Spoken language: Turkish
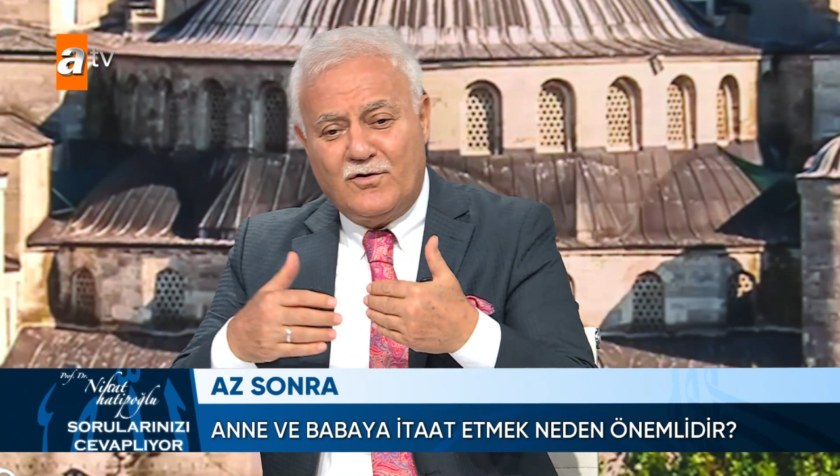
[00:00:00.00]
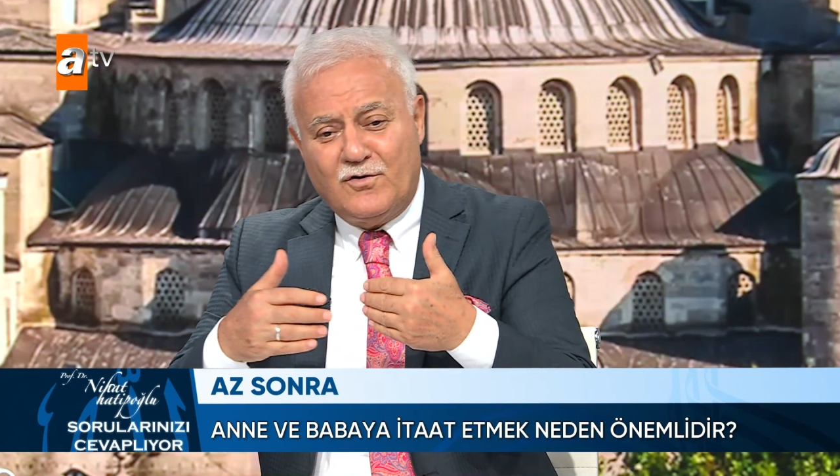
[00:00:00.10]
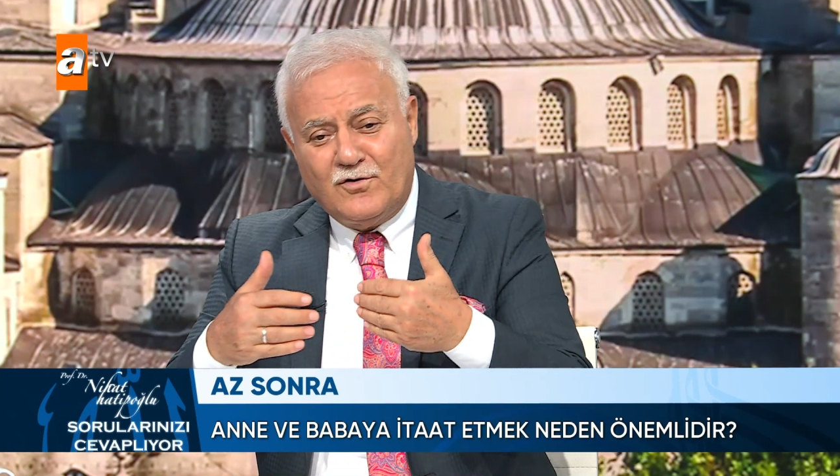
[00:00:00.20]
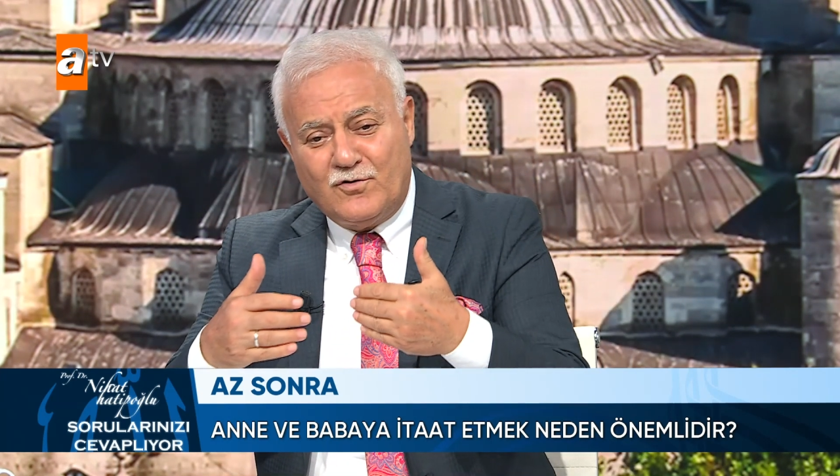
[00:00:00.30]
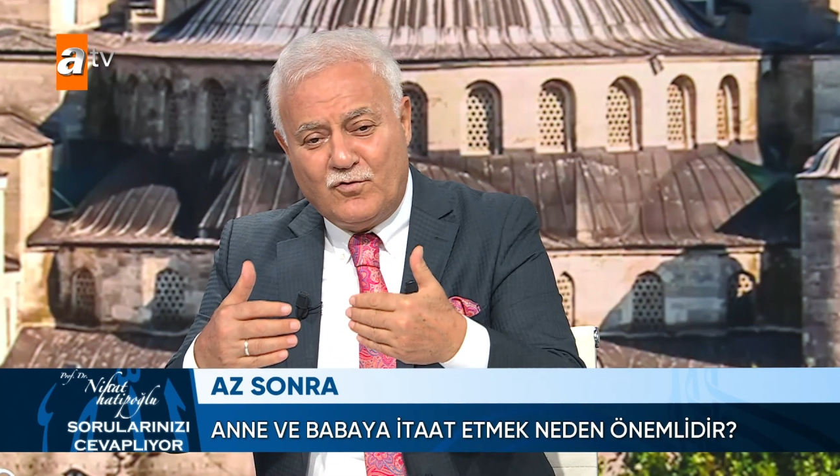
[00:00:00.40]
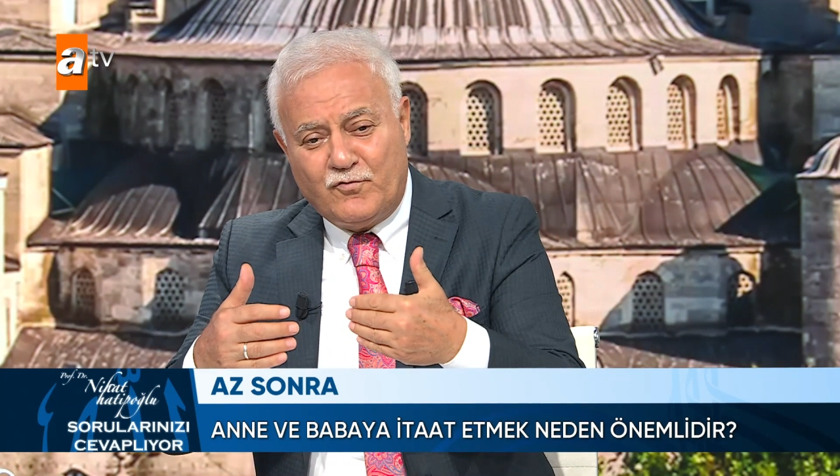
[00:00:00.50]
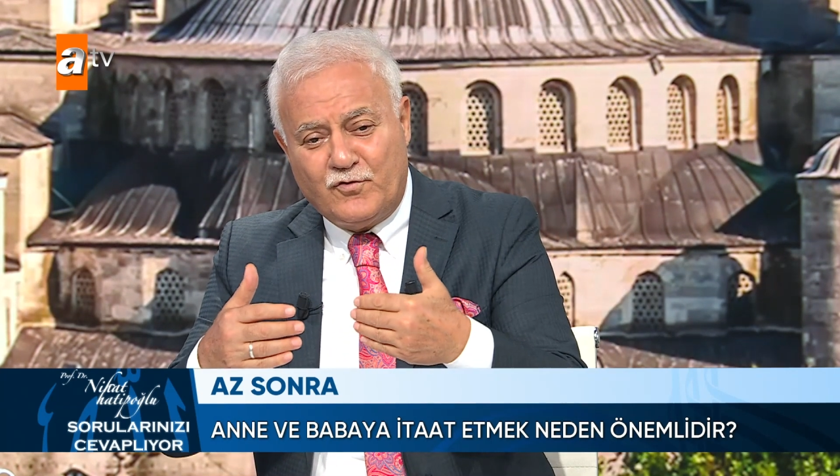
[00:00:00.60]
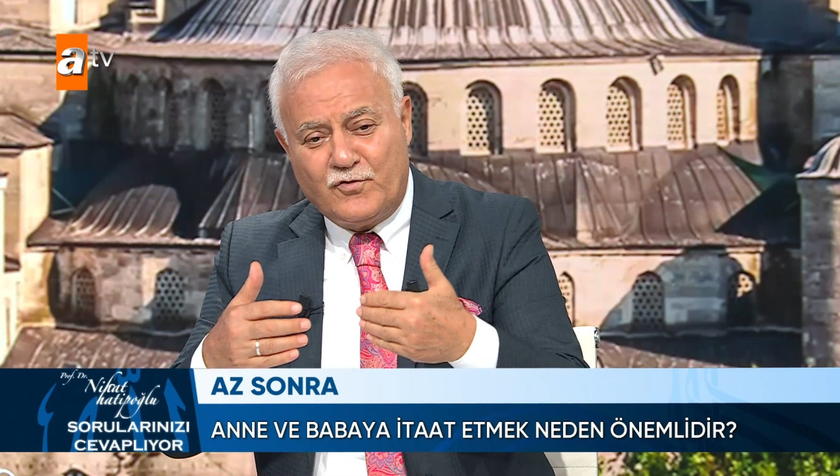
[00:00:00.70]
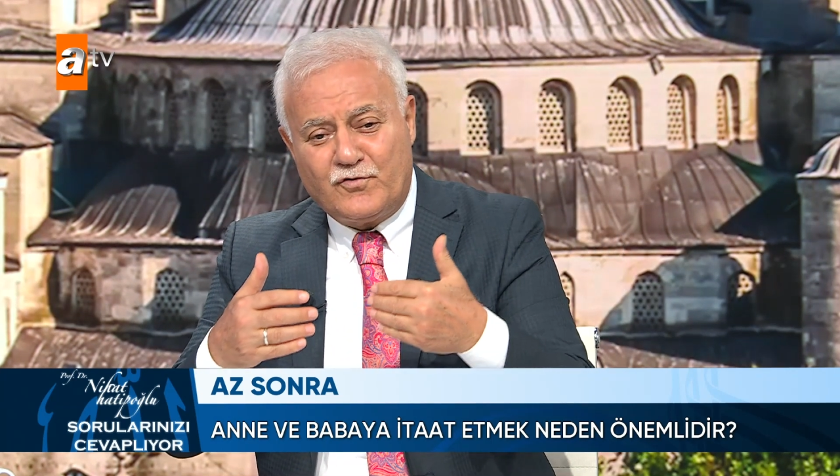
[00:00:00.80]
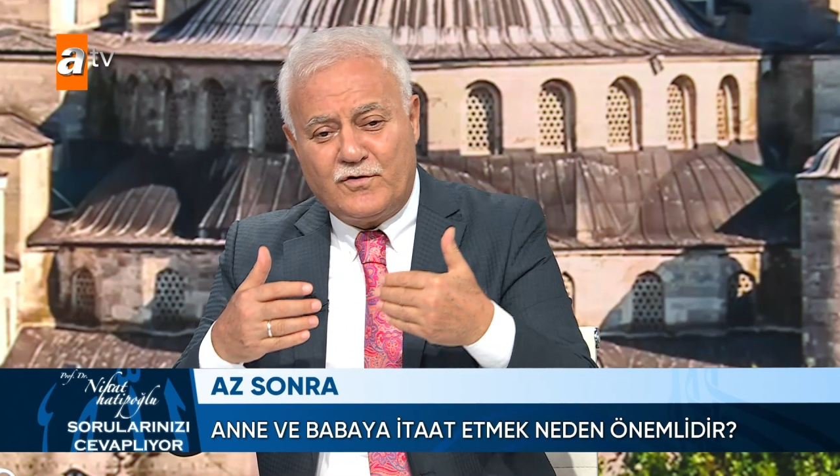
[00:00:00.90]
E,
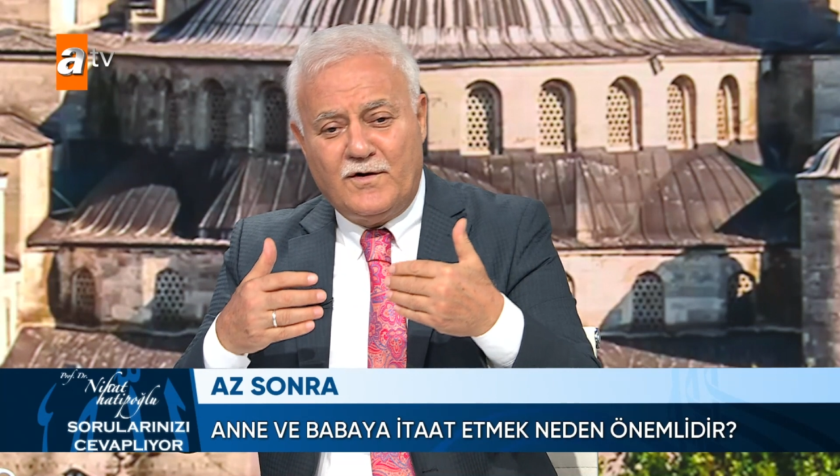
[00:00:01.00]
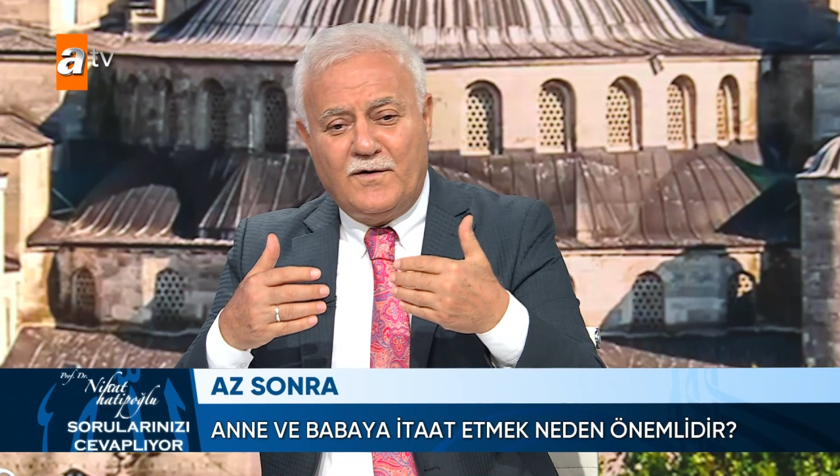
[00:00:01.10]
küfür,